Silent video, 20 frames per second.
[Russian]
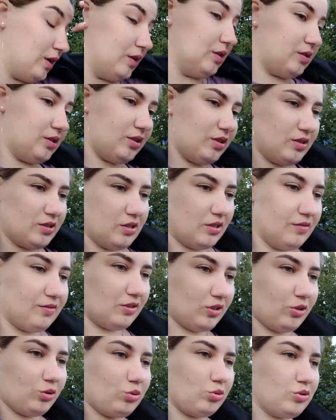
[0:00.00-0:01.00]
Дениса,
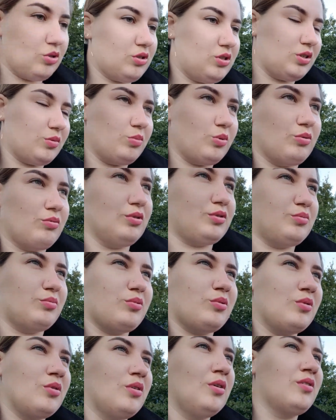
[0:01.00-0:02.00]
наверное, тоже с собой возьму
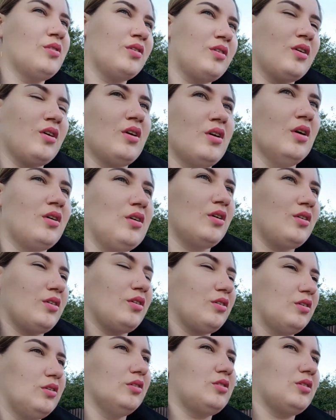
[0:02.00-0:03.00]

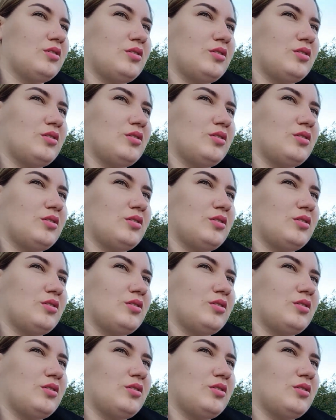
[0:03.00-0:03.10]
этот